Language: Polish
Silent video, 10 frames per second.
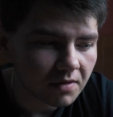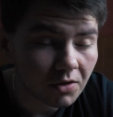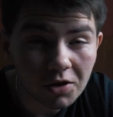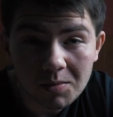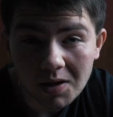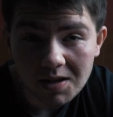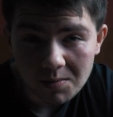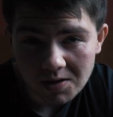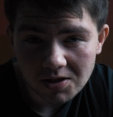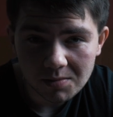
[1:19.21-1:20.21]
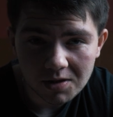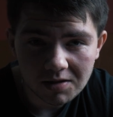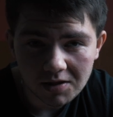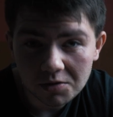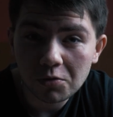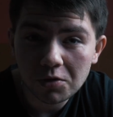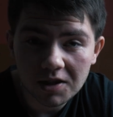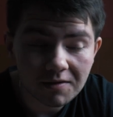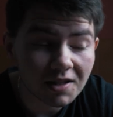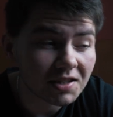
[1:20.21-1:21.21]
No chyba nie będziemy tego
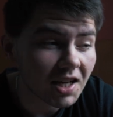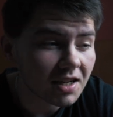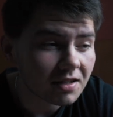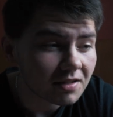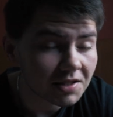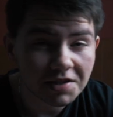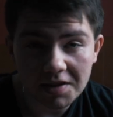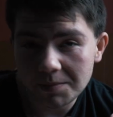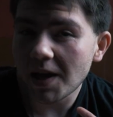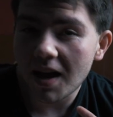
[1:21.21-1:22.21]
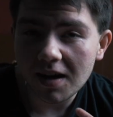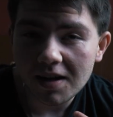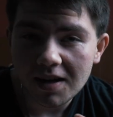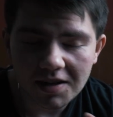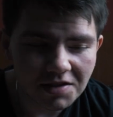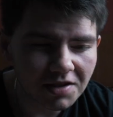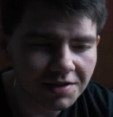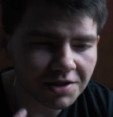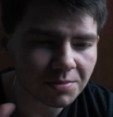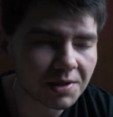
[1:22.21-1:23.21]
ukrywać, tak? Jestem ja,
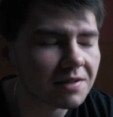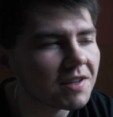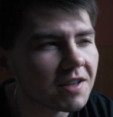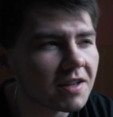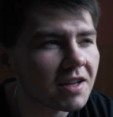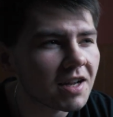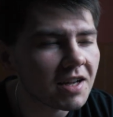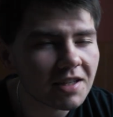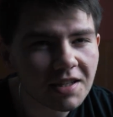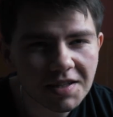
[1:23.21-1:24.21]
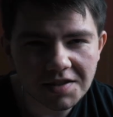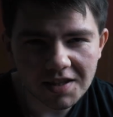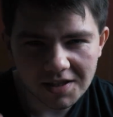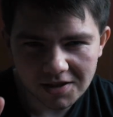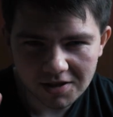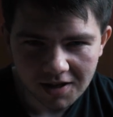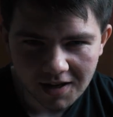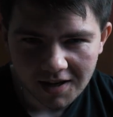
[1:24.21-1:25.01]
jesteś sobie ty, jesteś